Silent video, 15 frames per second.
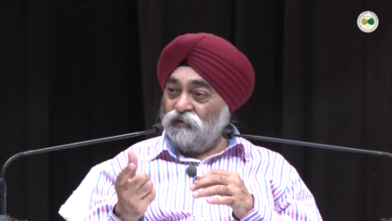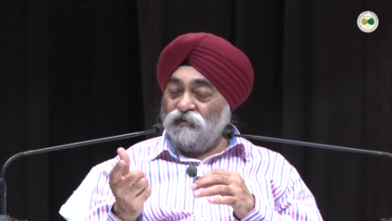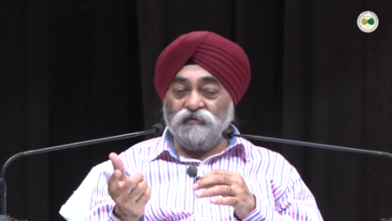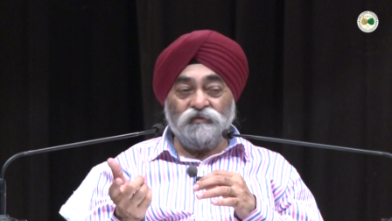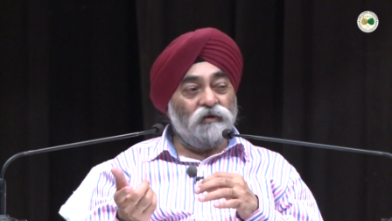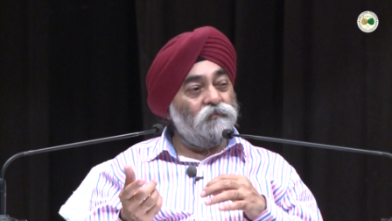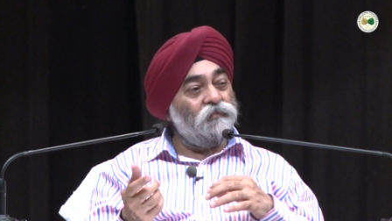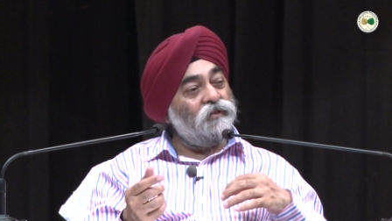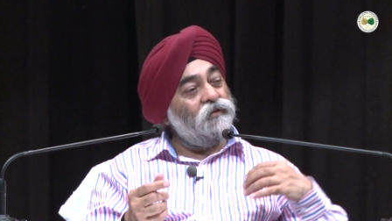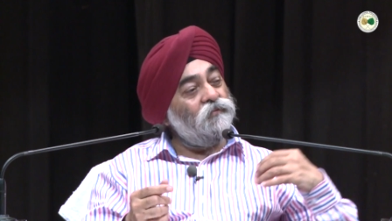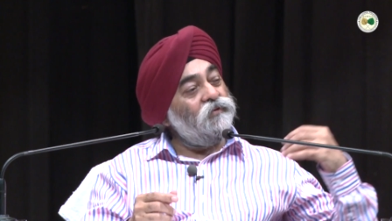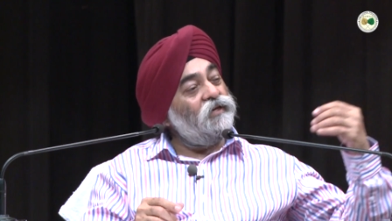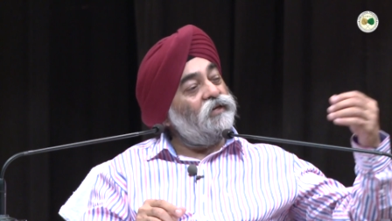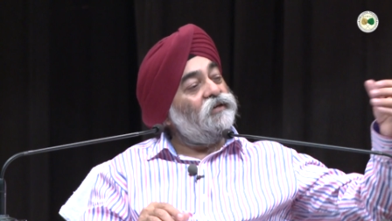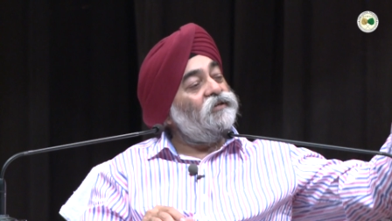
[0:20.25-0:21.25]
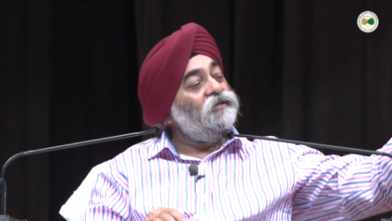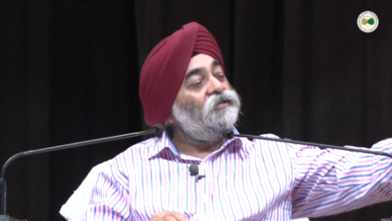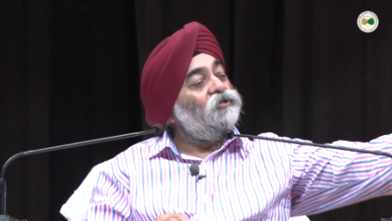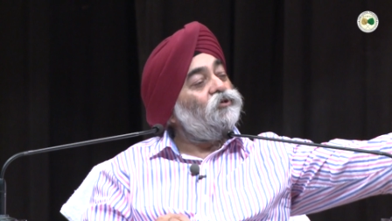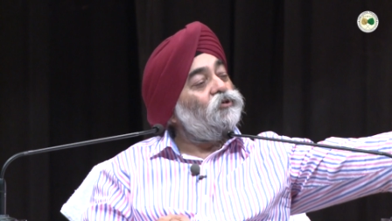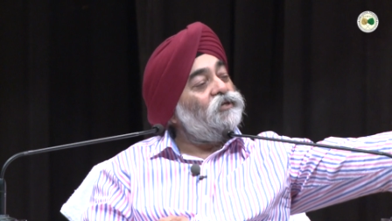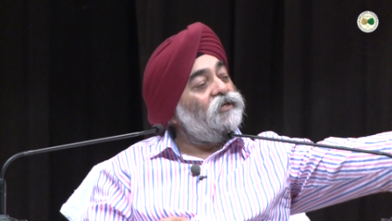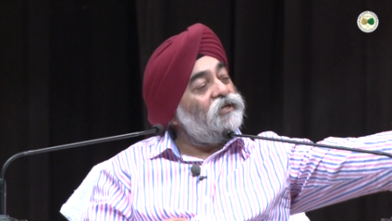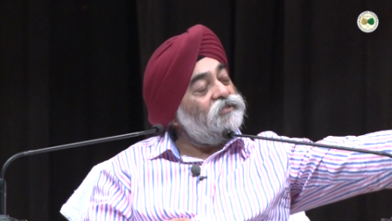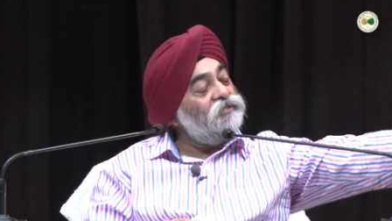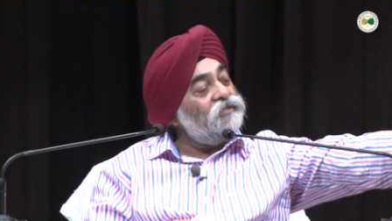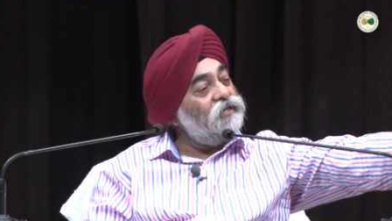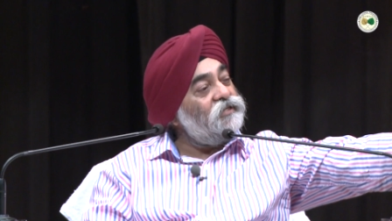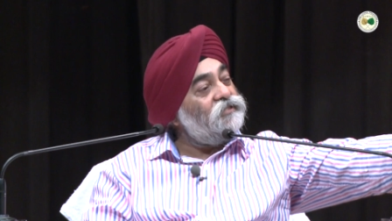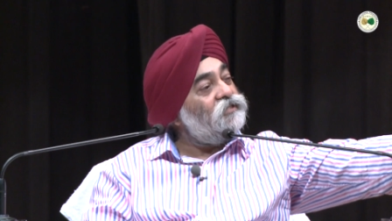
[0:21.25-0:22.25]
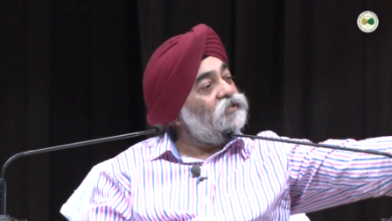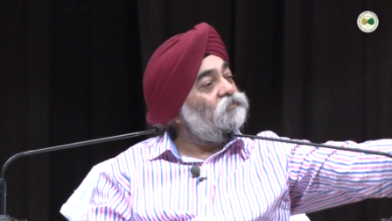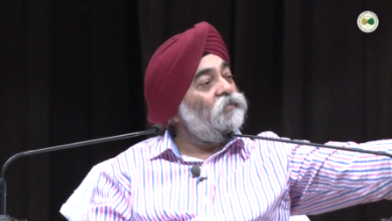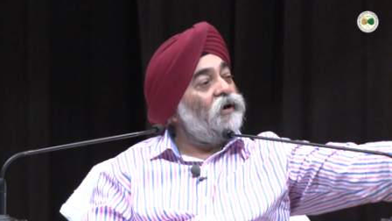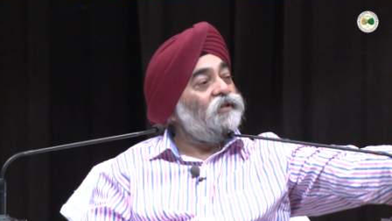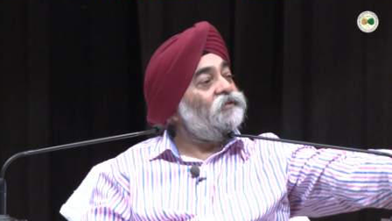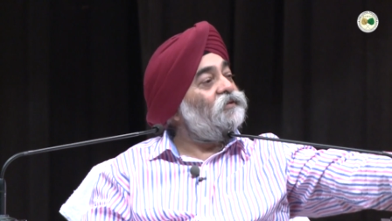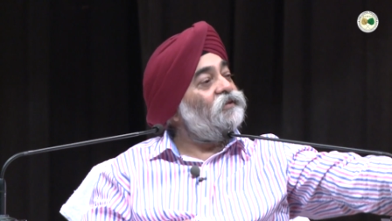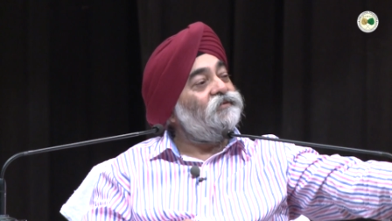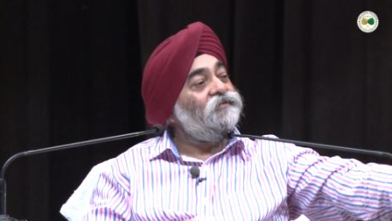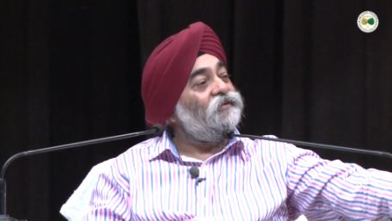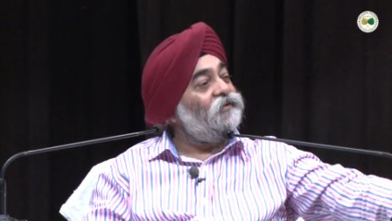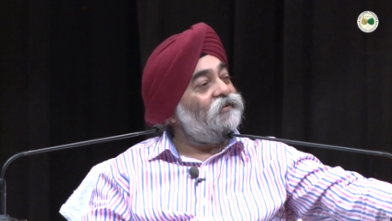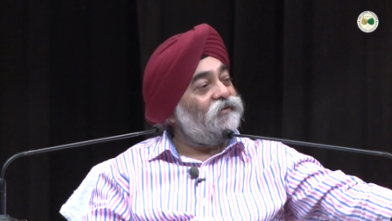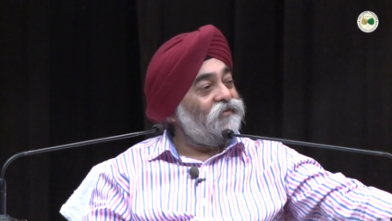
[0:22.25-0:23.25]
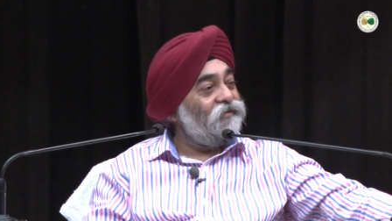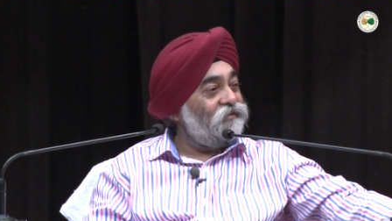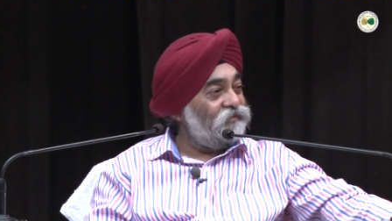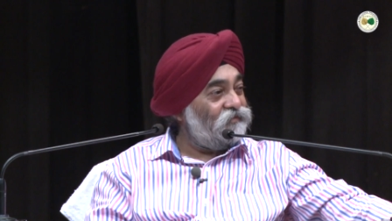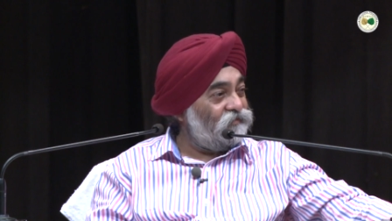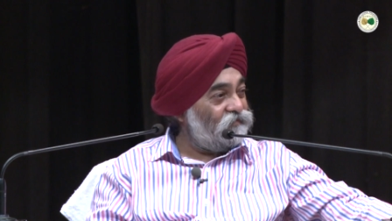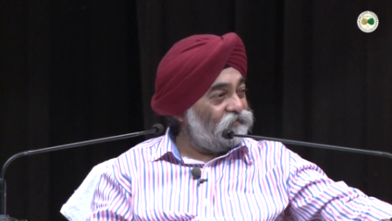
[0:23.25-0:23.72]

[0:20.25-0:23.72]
इसका मतलब ये ये जो डस्ट है इसकी बात नहीं चल रही है